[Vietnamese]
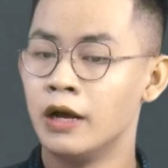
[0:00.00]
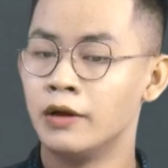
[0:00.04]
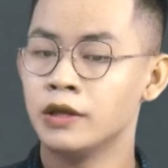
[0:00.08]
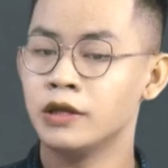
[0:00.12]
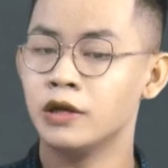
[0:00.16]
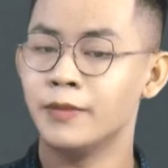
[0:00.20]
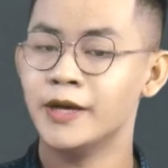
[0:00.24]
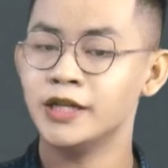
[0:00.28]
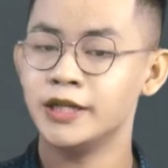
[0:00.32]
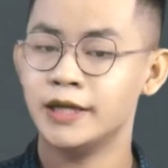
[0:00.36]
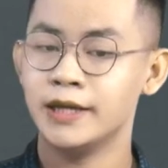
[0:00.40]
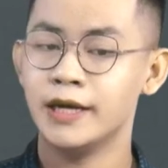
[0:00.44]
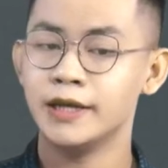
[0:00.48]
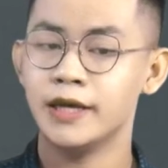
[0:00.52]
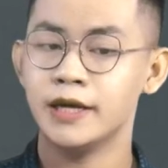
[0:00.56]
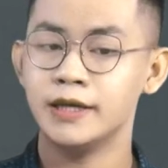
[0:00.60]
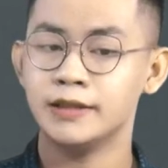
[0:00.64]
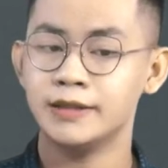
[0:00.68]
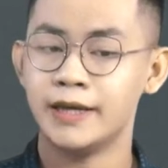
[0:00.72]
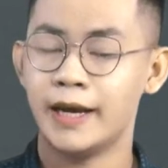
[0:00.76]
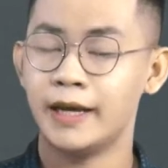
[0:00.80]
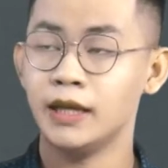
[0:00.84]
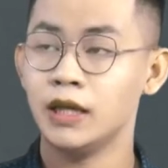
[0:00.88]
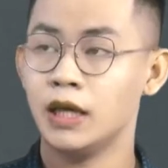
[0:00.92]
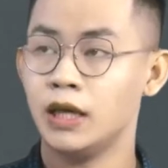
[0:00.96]
như bác sĩ đã chia
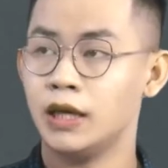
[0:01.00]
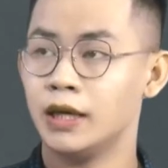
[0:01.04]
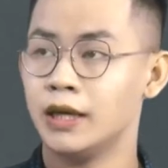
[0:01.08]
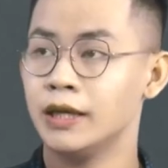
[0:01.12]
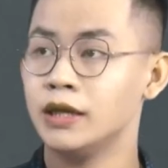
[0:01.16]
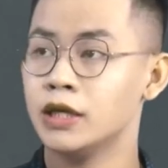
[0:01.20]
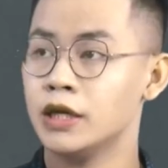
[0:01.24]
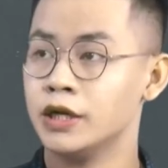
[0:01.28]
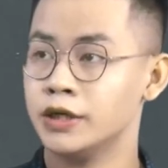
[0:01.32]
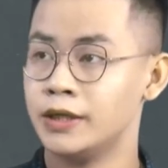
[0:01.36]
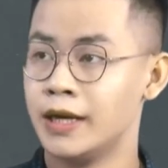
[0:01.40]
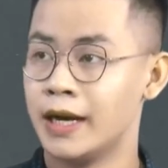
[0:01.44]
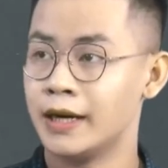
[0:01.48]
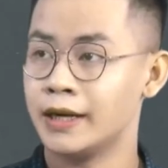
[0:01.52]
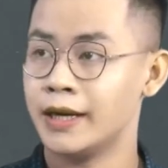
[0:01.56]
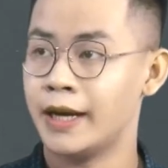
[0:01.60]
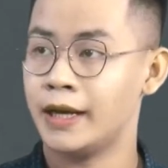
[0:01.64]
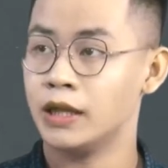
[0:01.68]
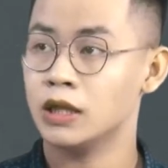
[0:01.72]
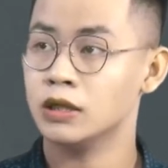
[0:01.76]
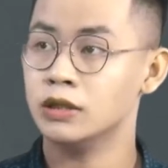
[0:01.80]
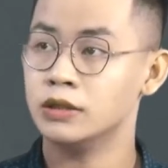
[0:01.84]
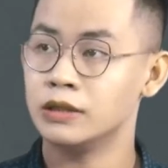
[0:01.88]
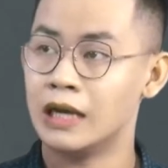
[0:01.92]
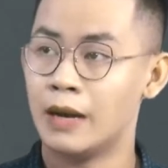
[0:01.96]
sẻ thì cái tình trạng
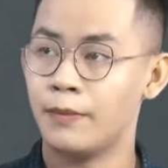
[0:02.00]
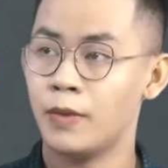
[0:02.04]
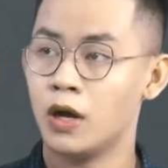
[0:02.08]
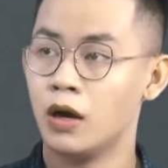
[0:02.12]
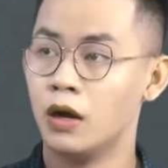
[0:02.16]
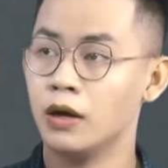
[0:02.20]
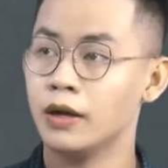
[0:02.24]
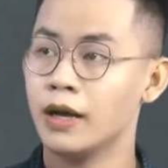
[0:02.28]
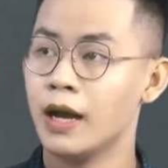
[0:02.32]
này thường gặp ở